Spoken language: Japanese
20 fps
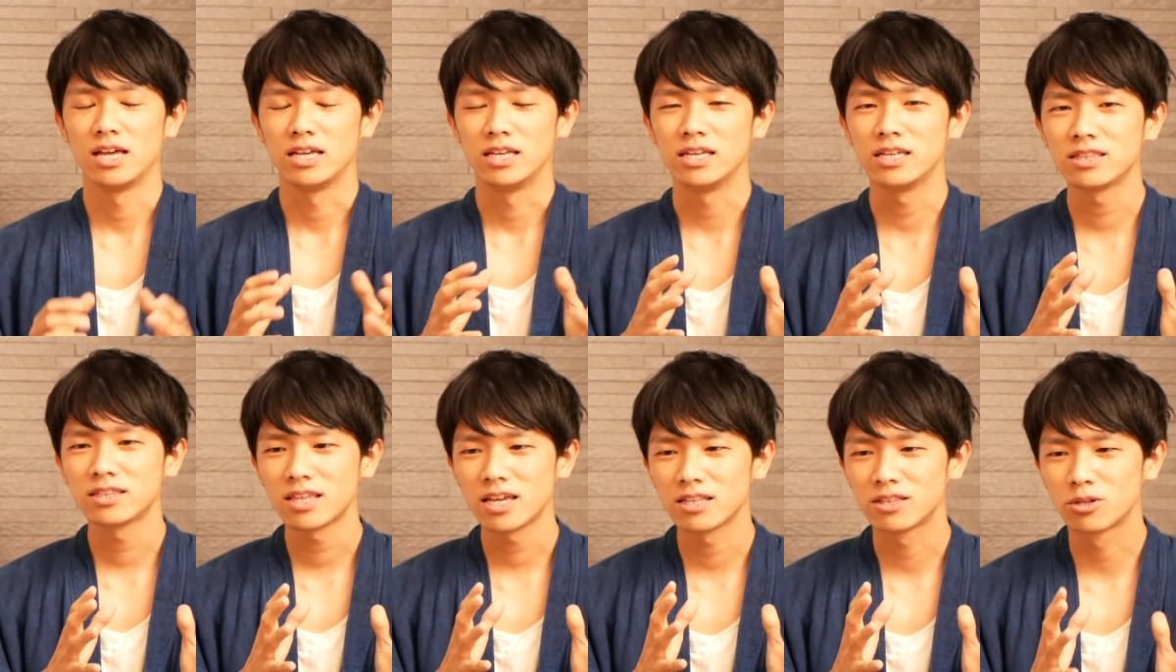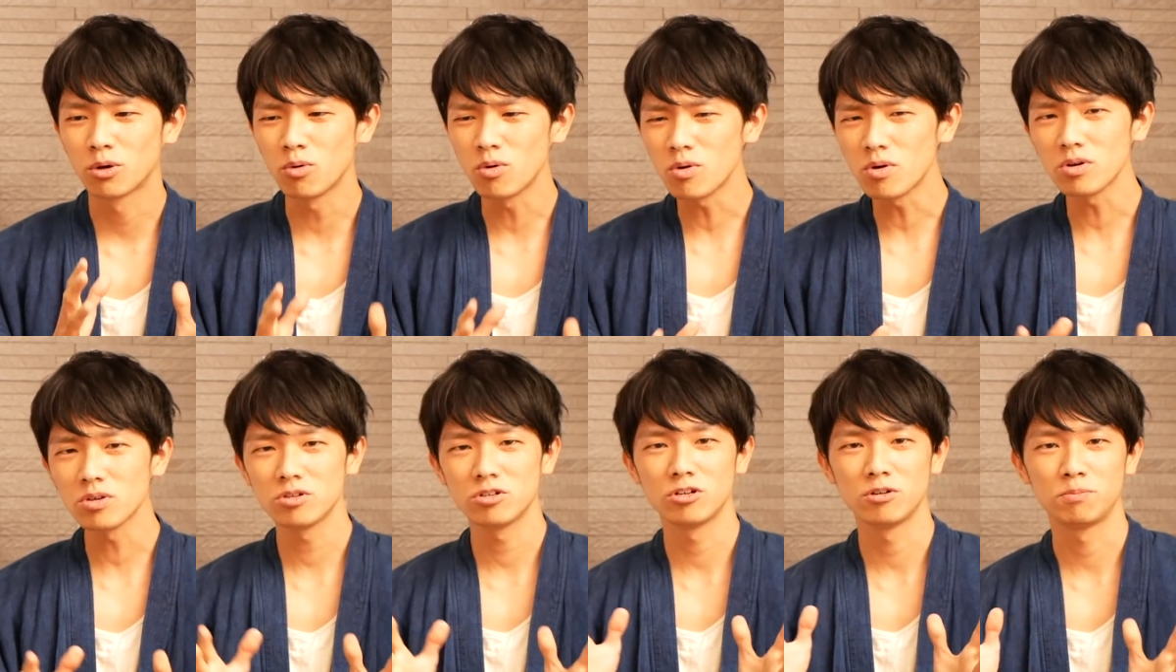一体ど
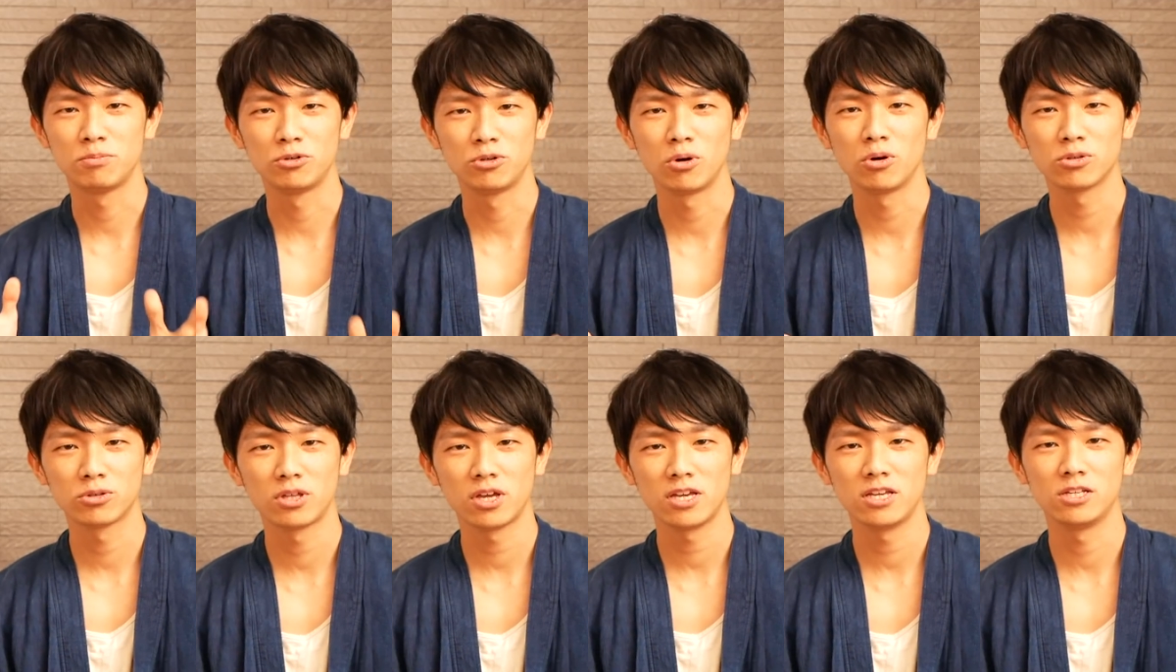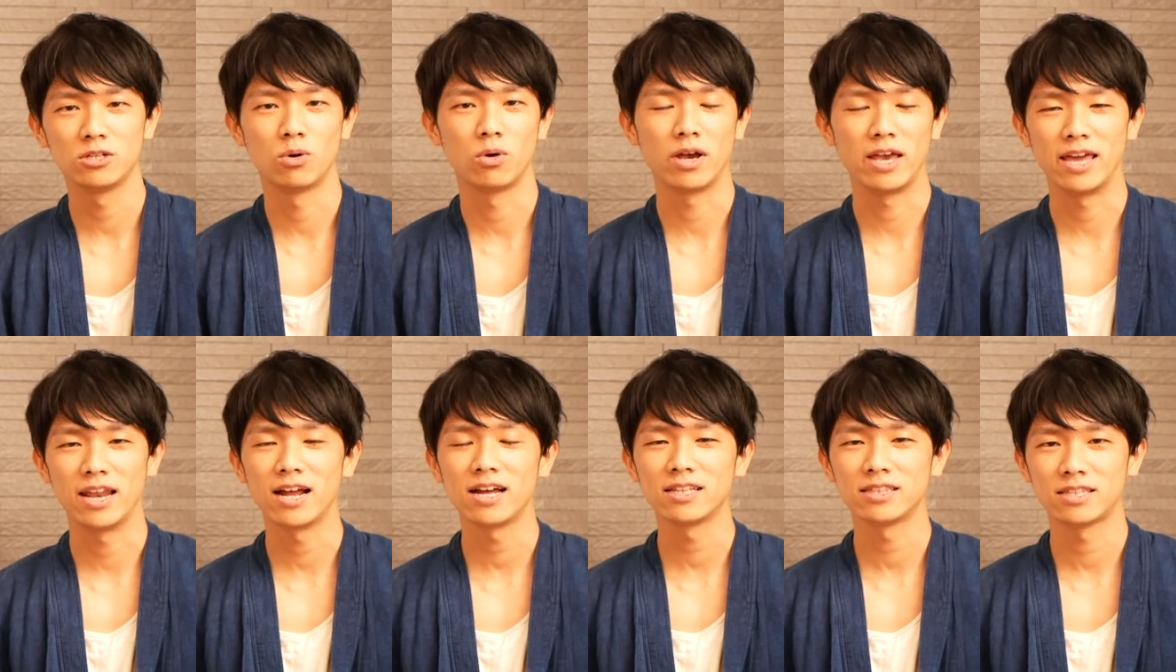ういうプロテインを
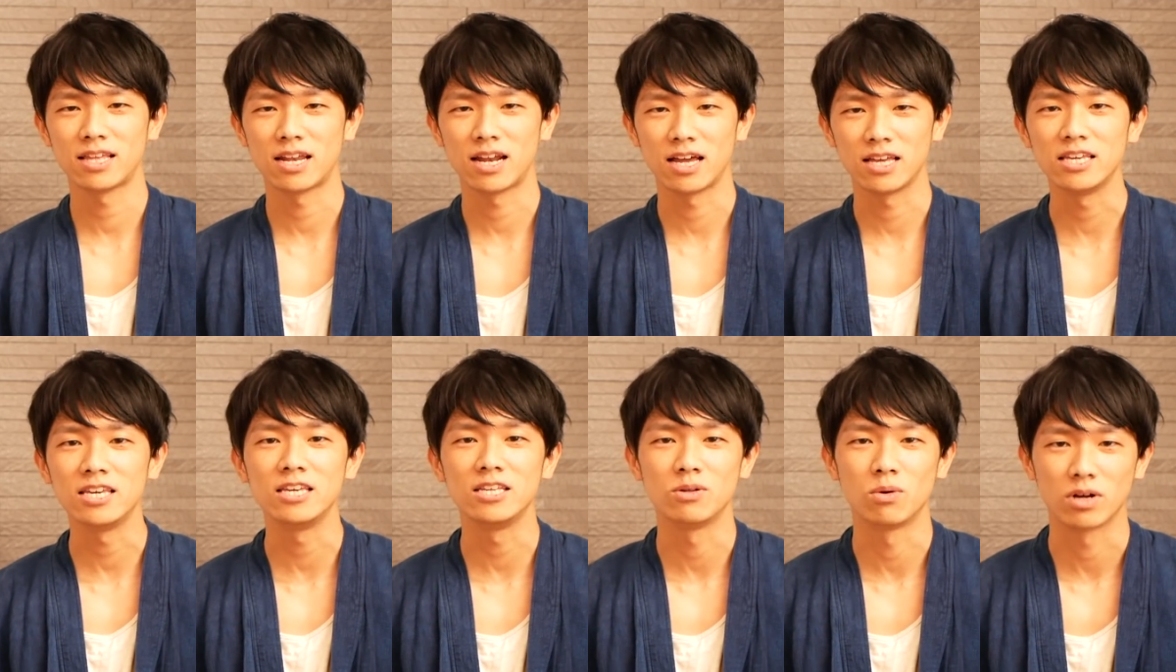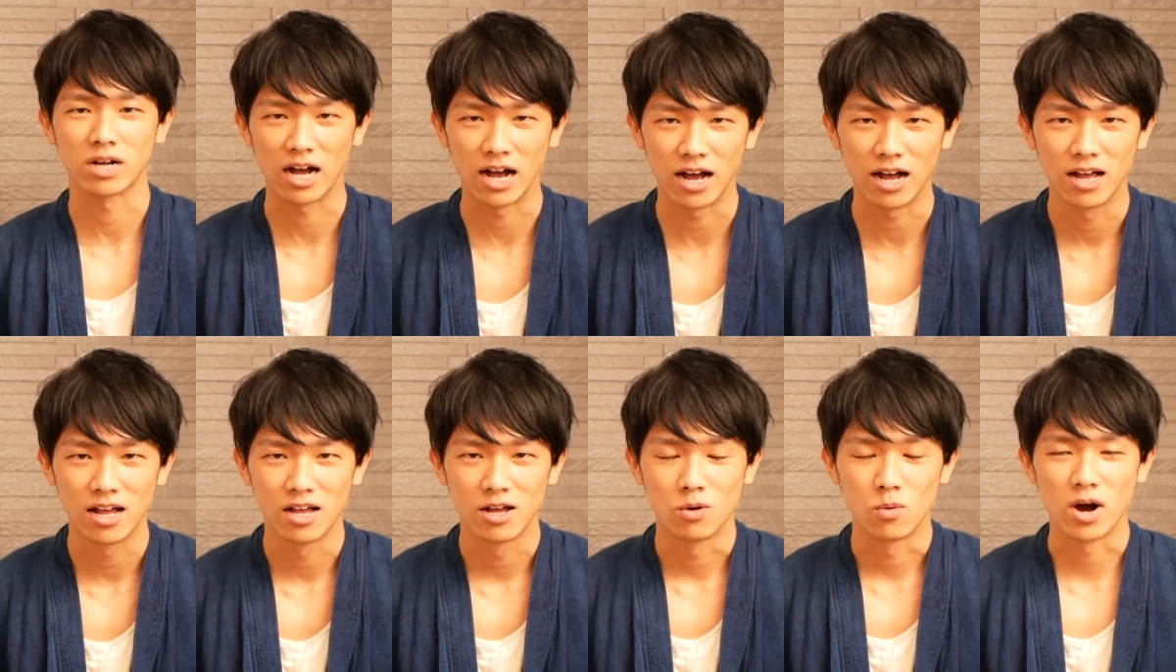選んだらいいのか
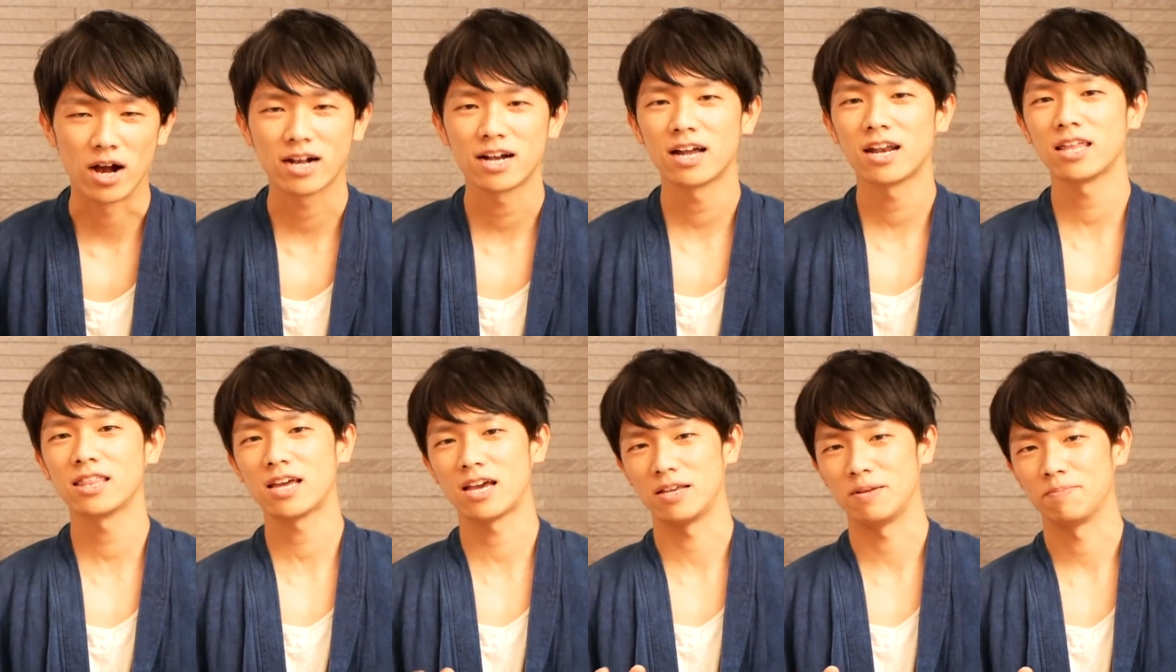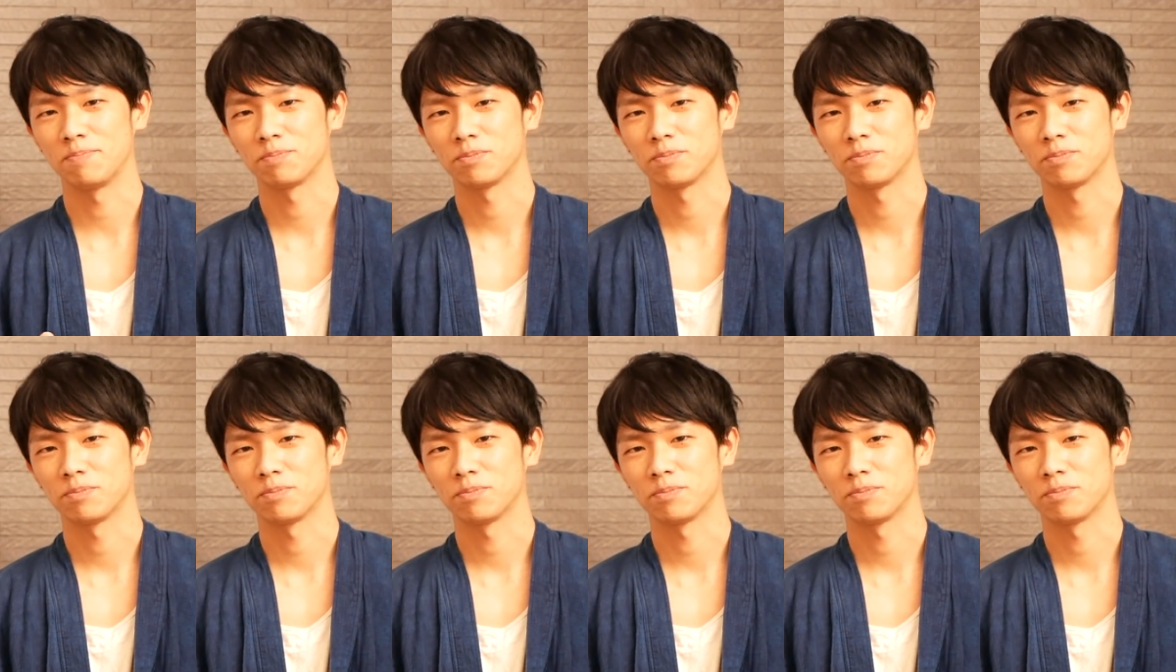わからない